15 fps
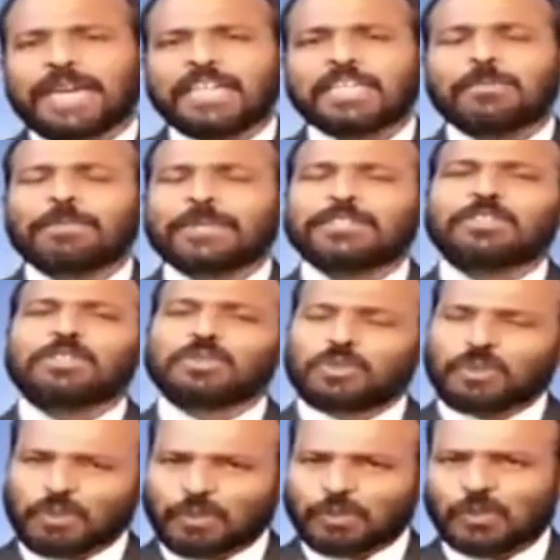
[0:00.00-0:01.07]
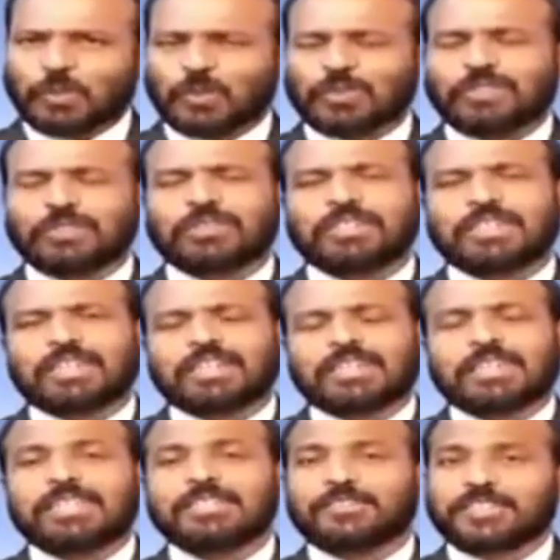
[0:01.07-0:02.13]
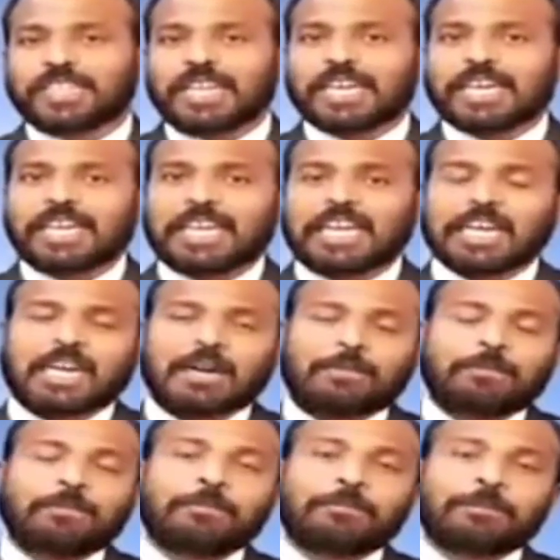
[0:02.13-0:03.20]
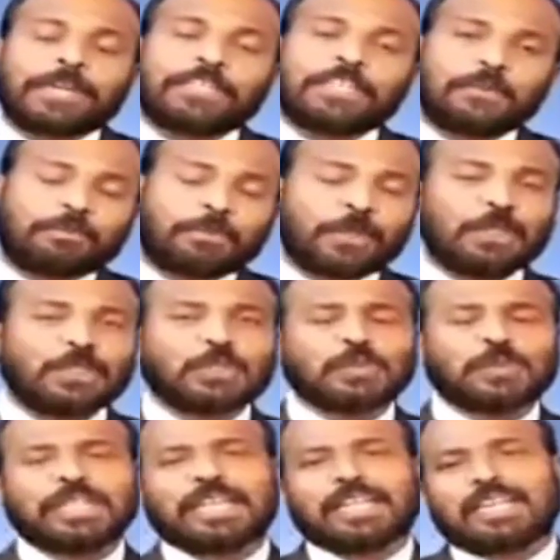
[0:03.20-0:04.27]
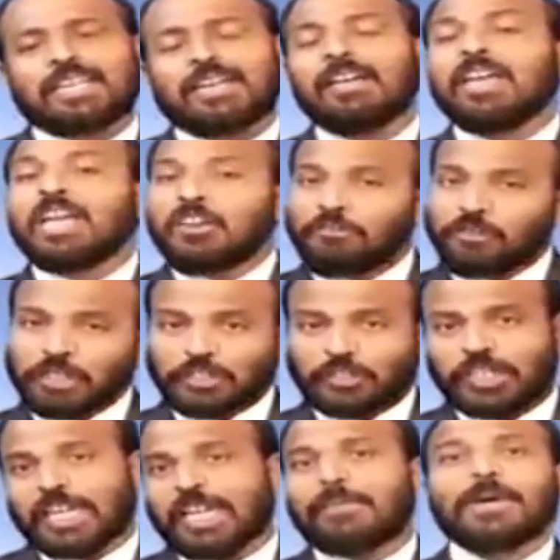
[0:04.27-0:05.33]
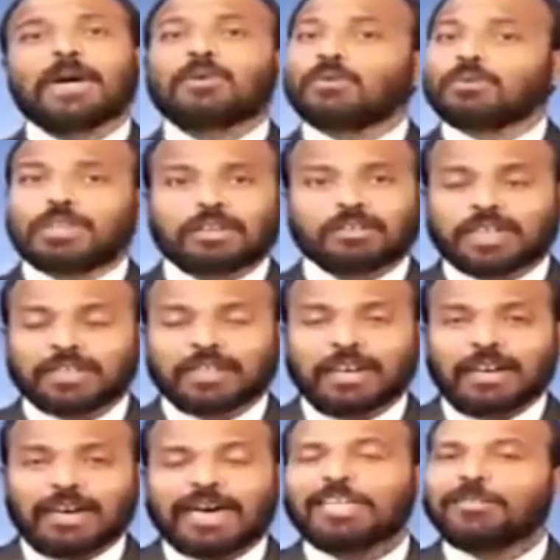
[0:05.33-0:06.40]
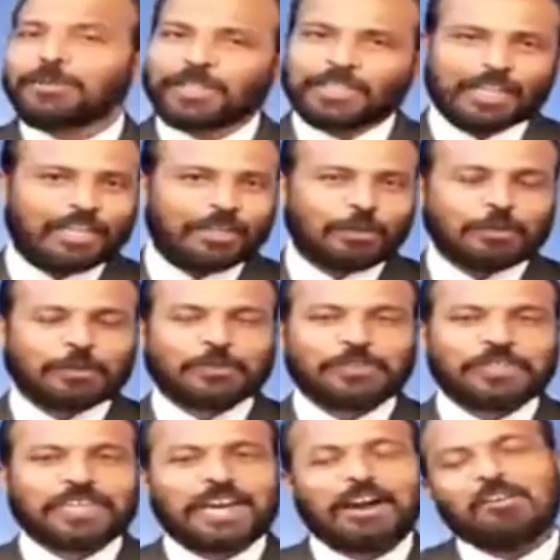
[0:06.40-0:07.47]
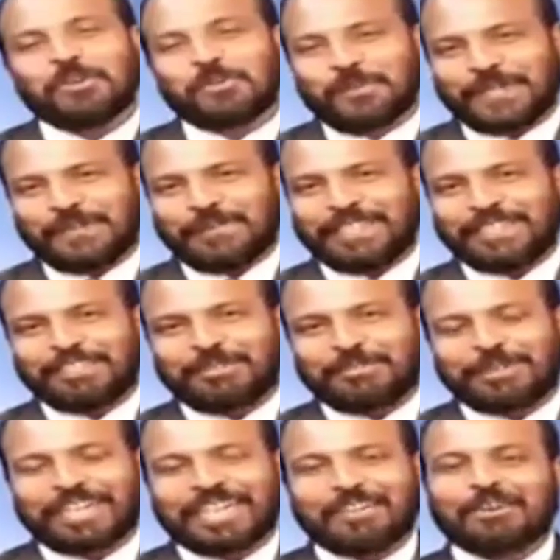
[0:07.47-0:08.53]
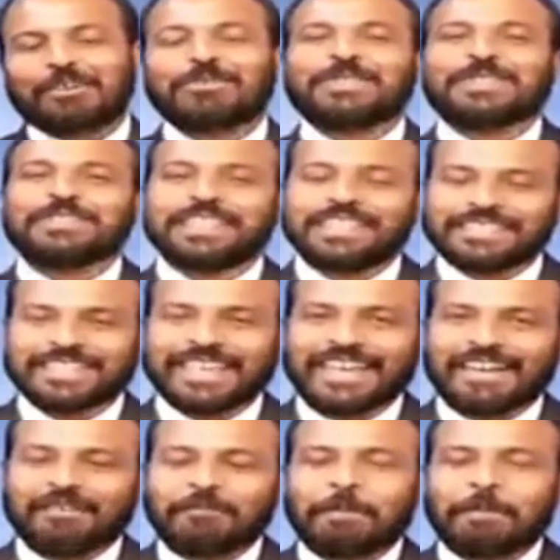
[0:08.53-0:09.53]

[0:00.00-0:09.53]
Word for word: పేద ప్రజను దోచుకు తింటున్నారయ్యా జలగల్లాగా పట్టి పీడుస్తున్నారయ్యా వీరు చాలా బాగున్నారు కదా అని మీరు నన్ను అడగవచ్చు అవును ప్రియమైన దేవుని బిడ్డలారు ఒక విషయం తెలుసా